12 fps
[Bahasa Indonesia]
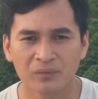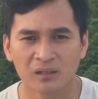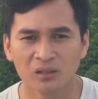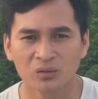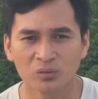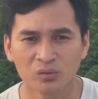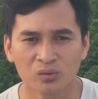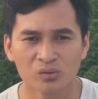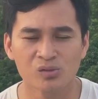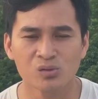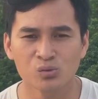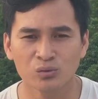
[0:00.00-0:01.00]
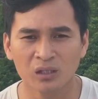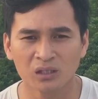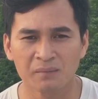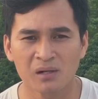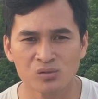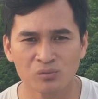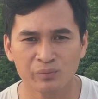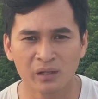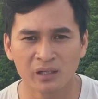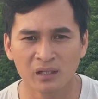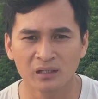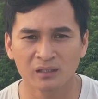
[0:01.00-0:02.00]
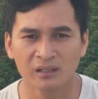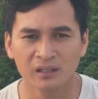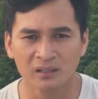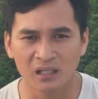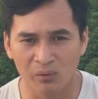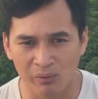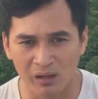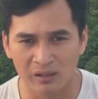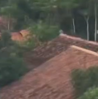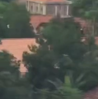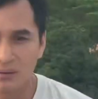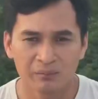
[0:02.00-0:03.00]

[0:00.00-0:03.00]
itu sudah termasuk biaya tingkat awal ya.